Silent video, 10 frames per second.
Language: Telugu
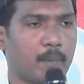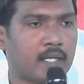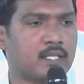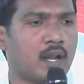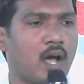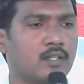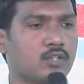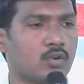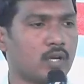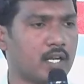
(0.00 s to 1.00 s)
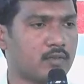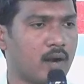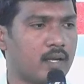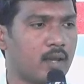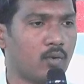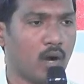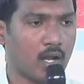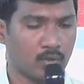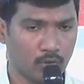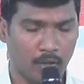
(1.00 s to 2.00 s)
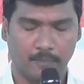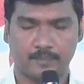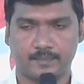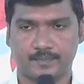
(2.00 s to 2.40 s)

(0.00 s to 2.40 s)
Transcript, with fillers: పక్షిరాజుకున్నటువంటి ఒక గుణం